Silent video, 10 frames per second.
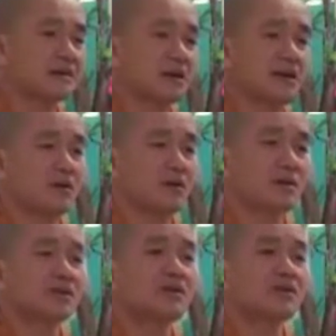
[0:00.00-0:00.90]
Thì hồi
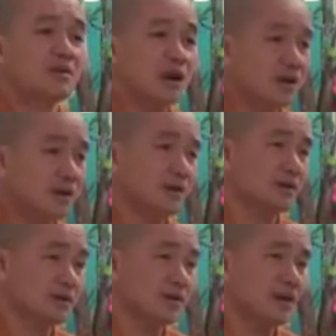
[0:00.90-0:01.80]
đó bà dữ quá, bà
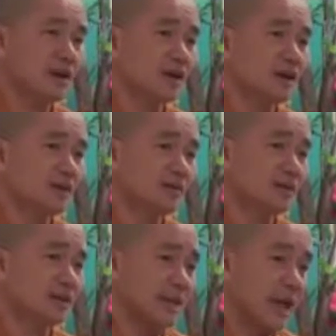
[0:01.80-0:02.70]
giống như rắn
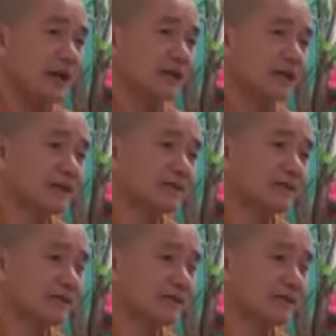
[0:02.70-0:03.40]
mãng xà vậy đó,